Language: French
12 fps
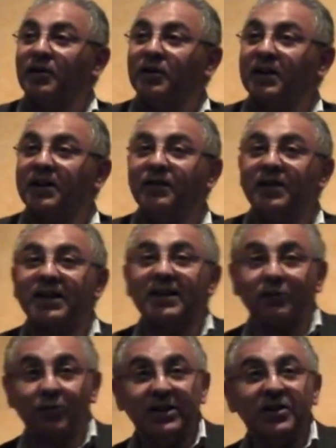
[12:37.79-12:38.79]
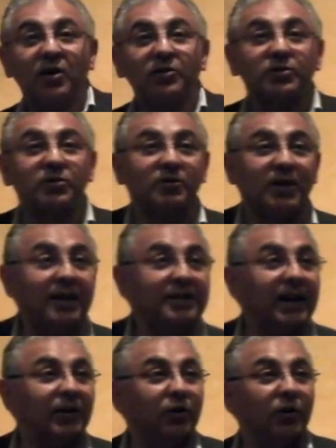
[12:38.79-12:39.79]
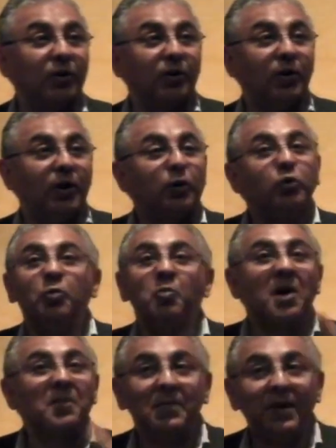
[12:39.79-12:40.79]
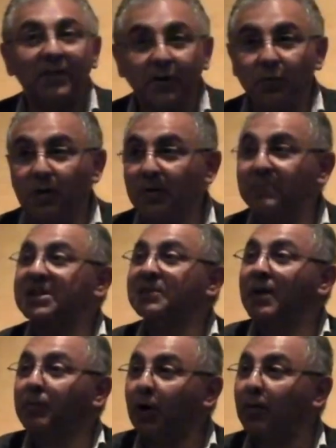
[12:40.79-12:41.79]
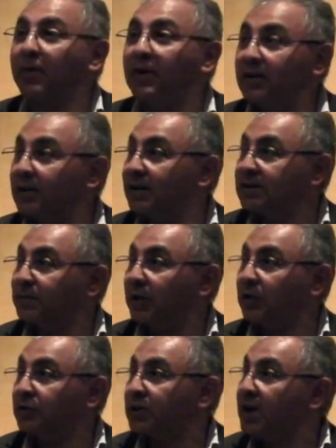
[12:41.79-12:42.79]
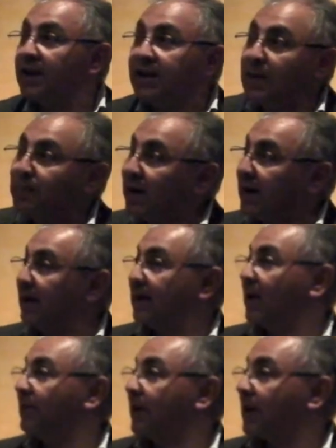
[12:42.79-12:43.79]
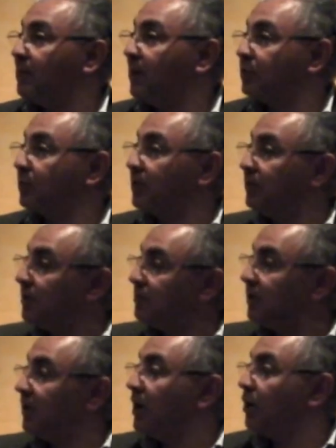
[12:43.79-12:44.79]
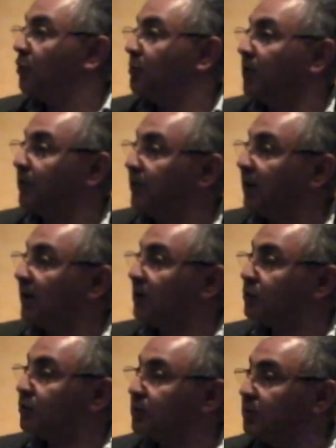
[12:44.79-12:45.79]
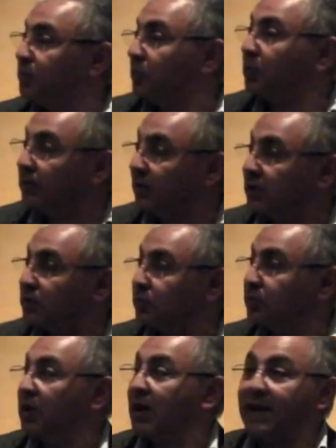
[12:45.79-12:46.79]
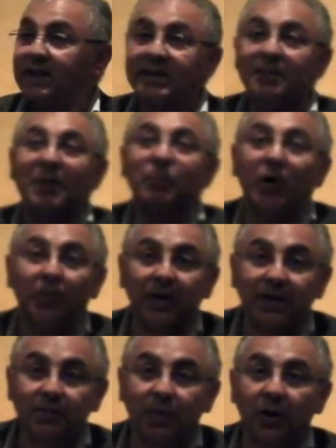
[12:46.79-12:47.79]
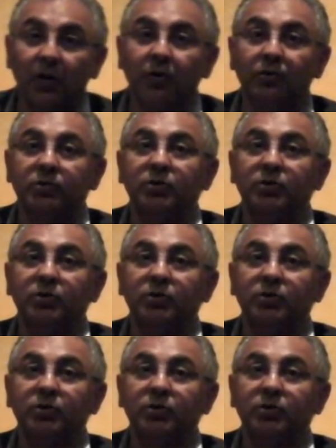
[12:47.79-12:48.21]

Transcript: qui, de guidance intérieure, de moi-même avec moi-même, c'est ma propre euh, expérience. Il n'y a pas quelqu'un avec un bâton qui va me dire comment faire les choses et pourquoi faire les choses. C'est ma propre expérience